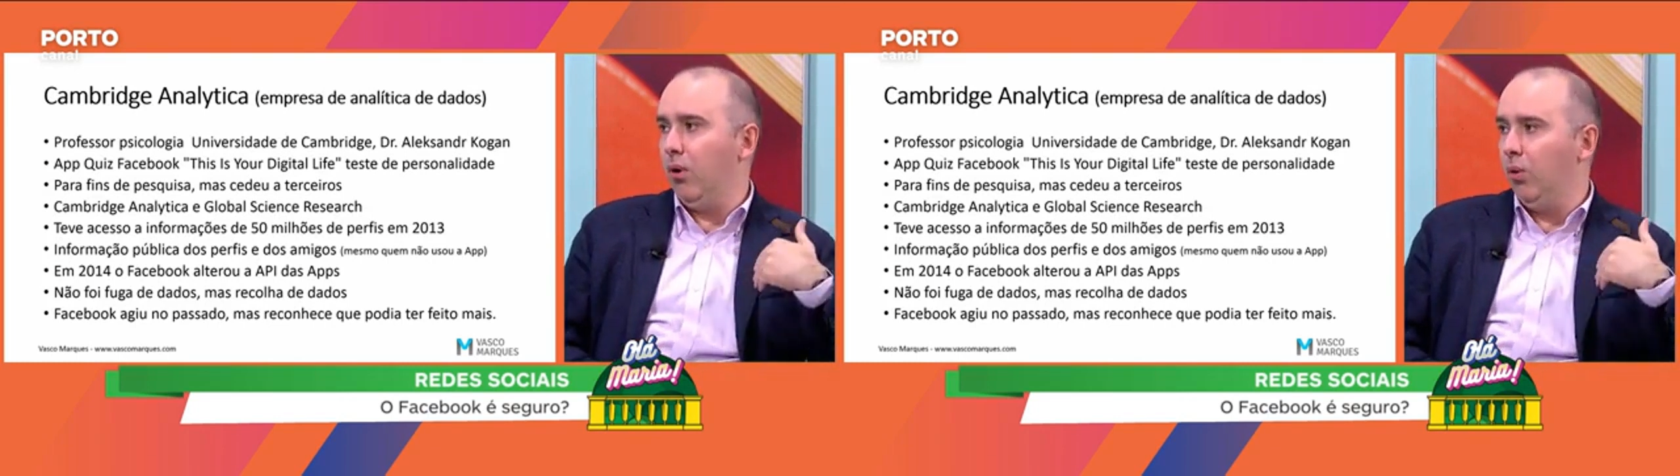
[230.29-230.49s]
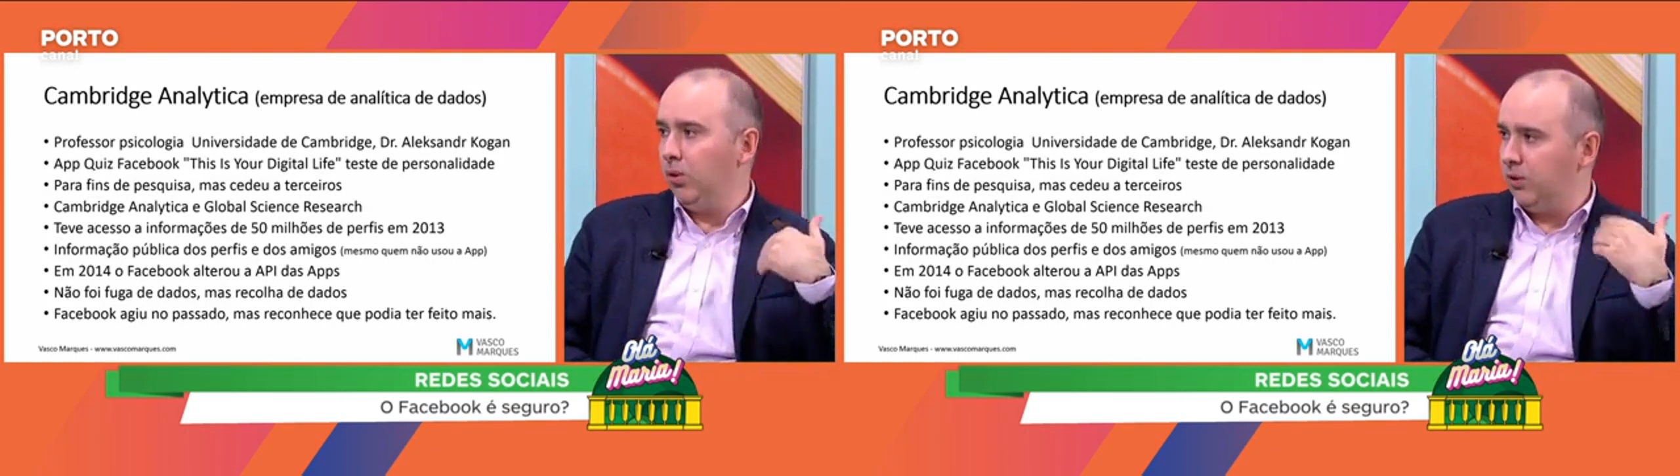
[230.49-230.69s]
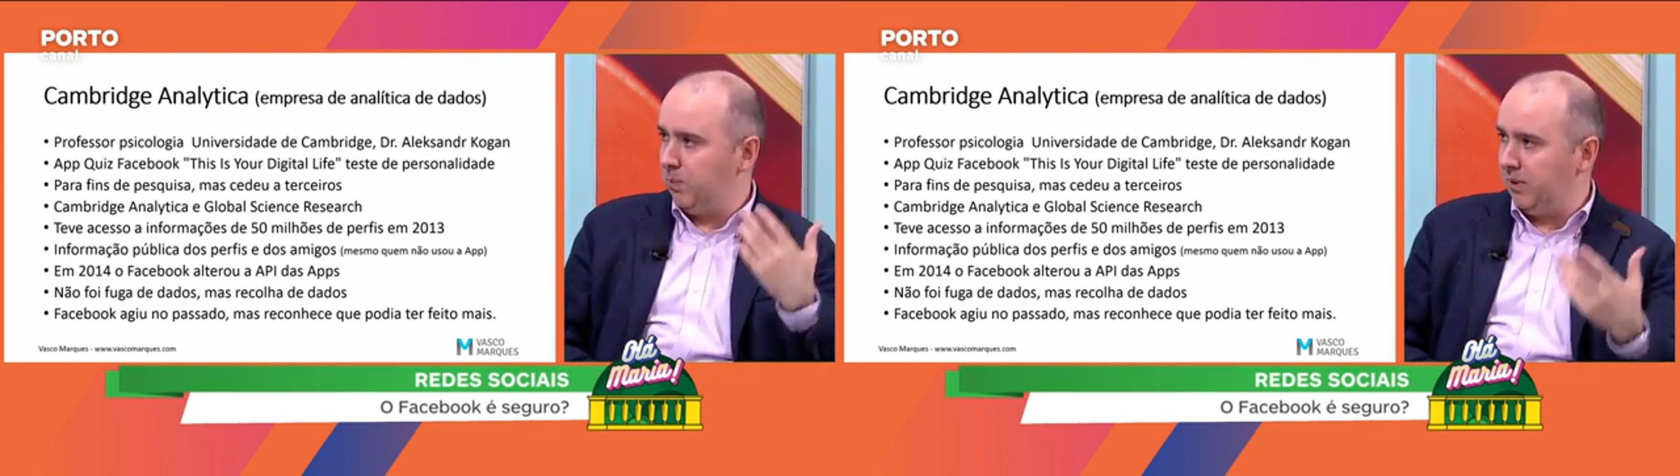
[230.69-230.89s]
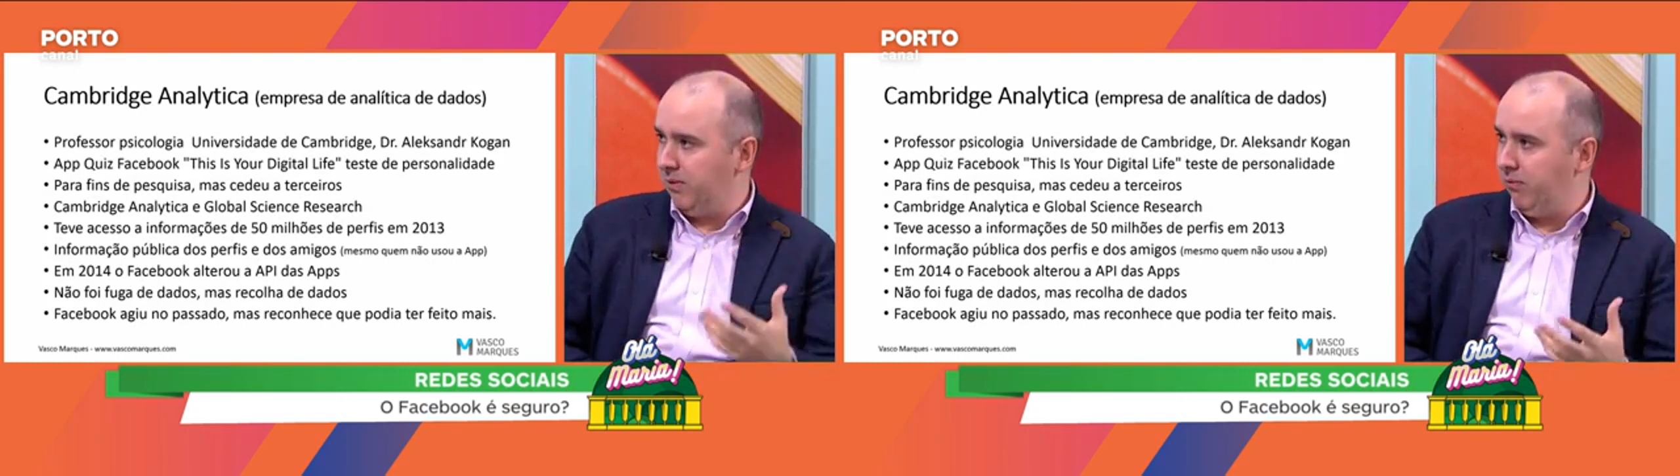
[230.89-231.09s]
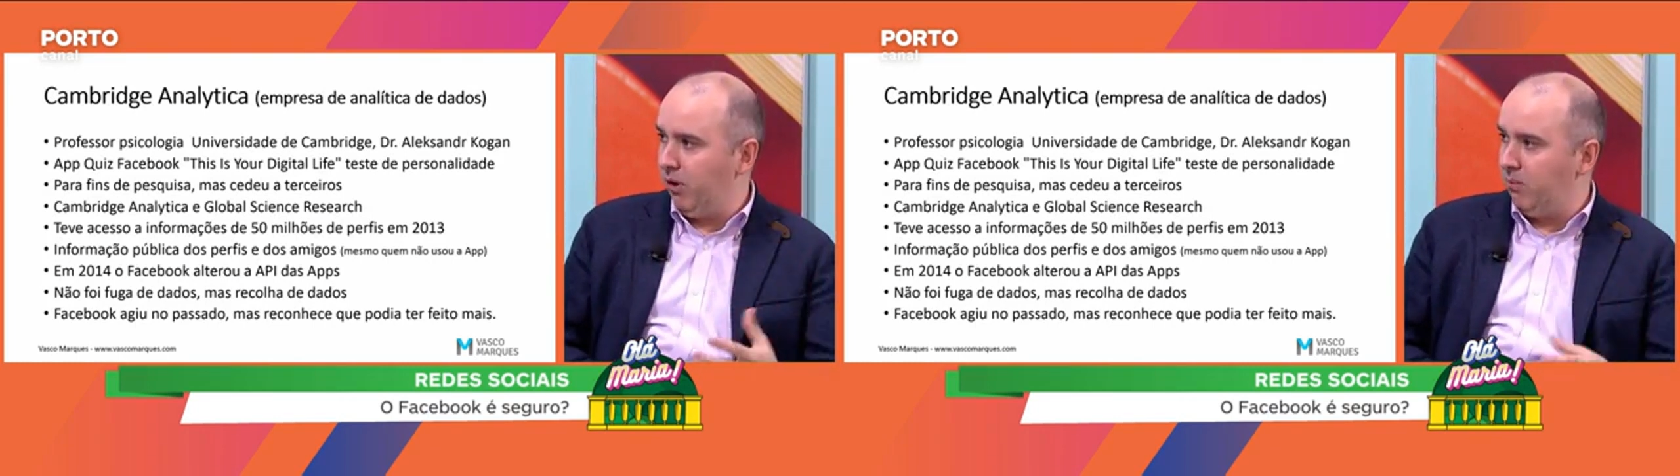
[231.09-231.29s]
a outras
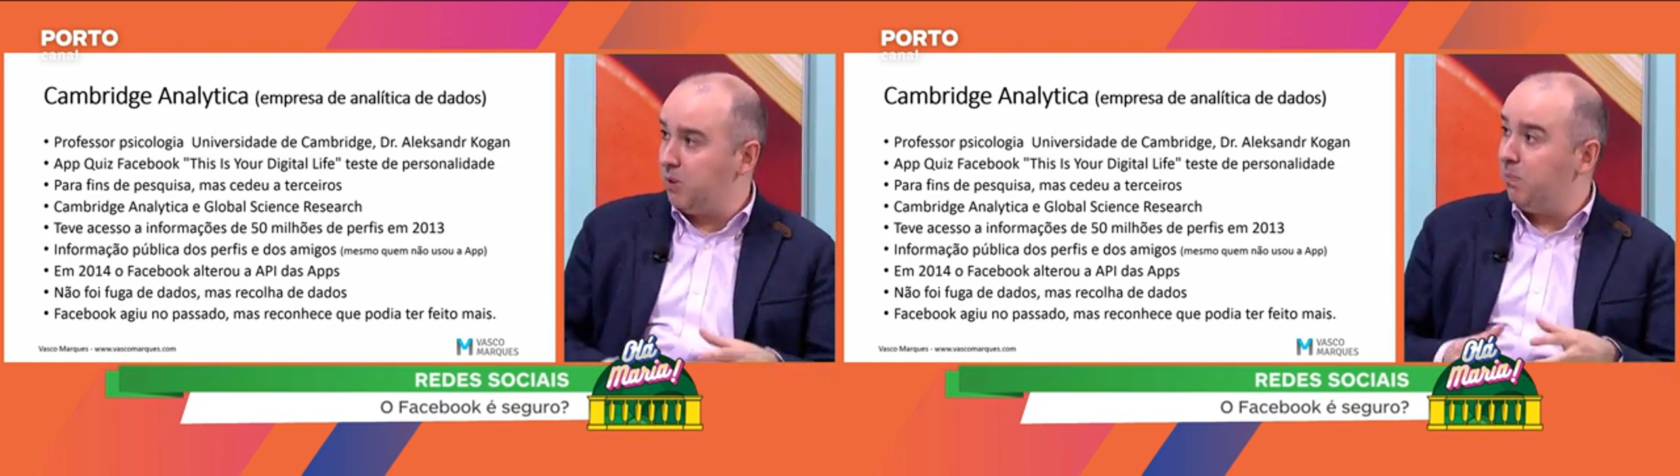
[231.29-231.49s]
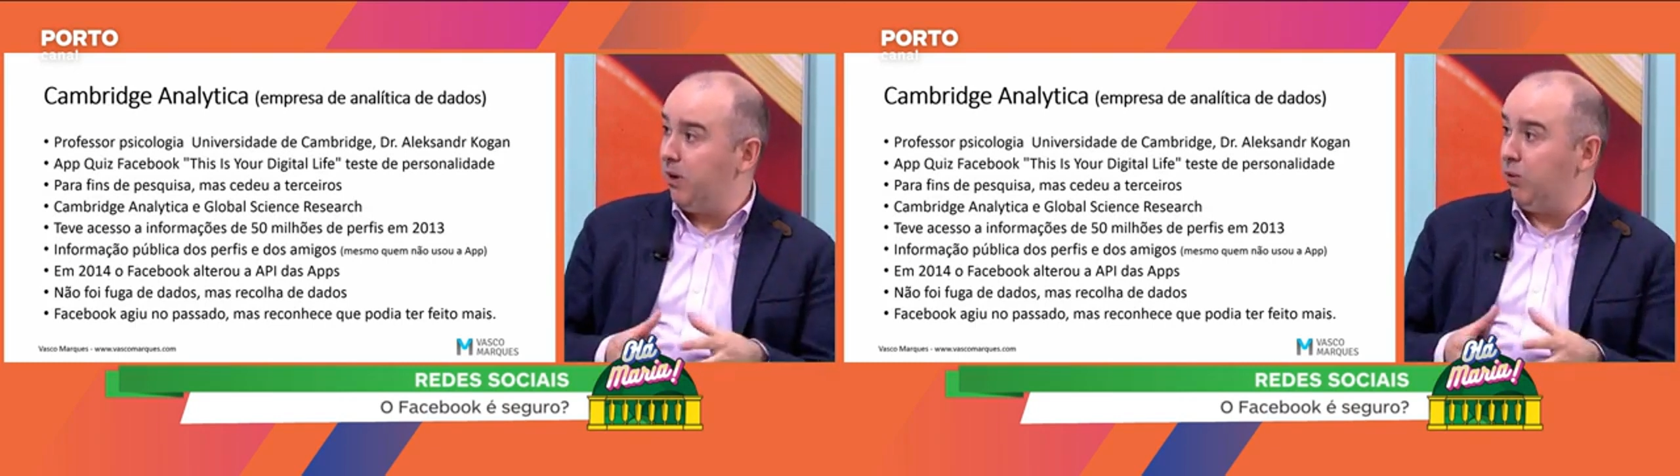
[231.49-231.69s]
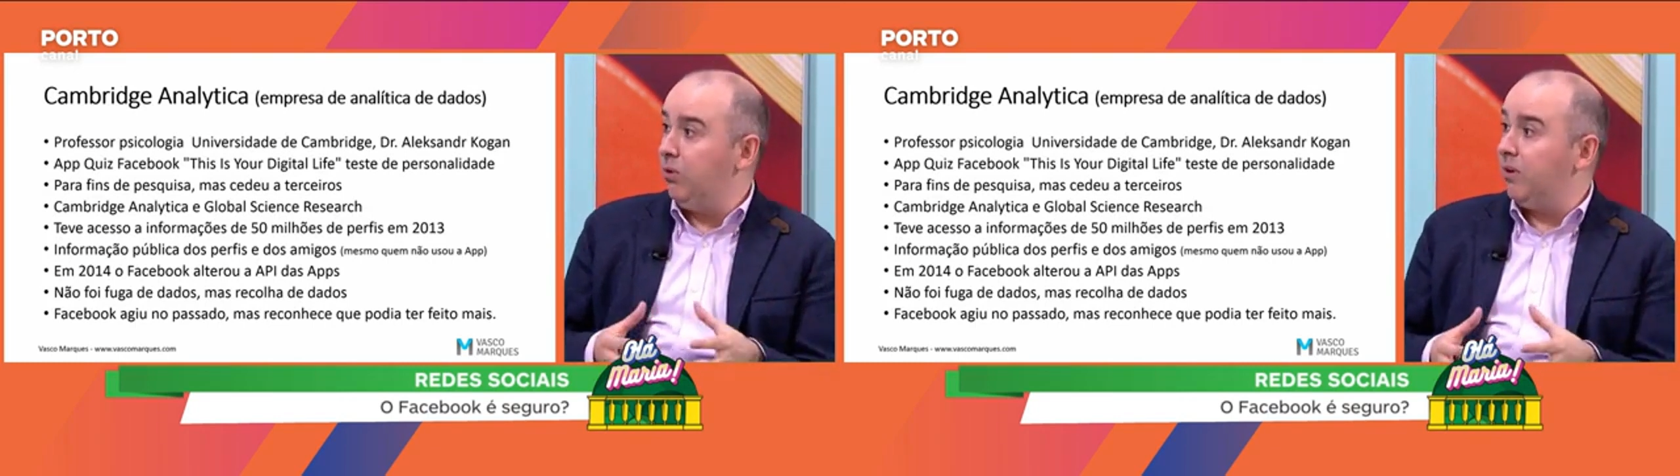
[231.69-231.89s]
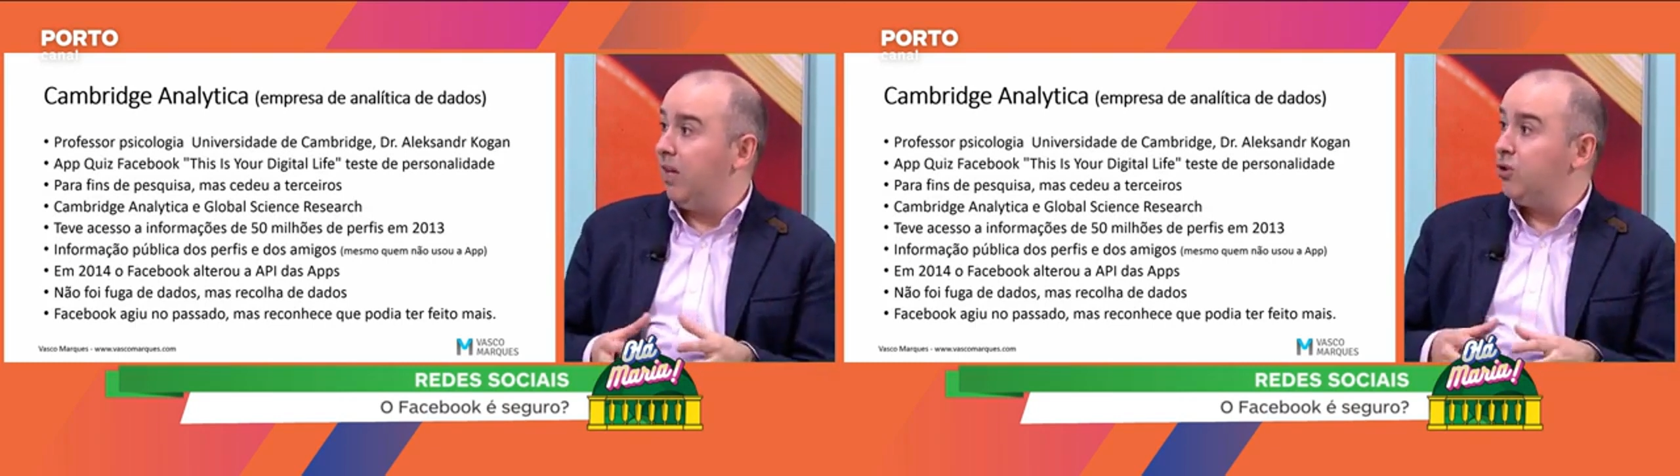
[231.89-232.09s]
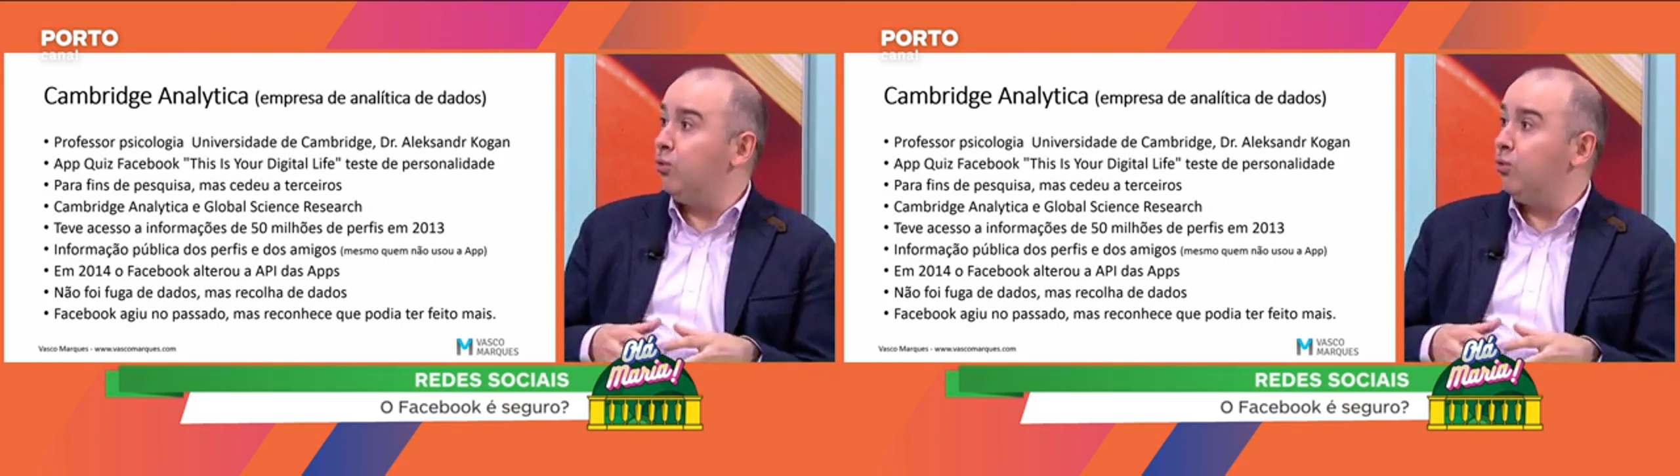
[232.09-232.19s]
plataformas para recolher dados,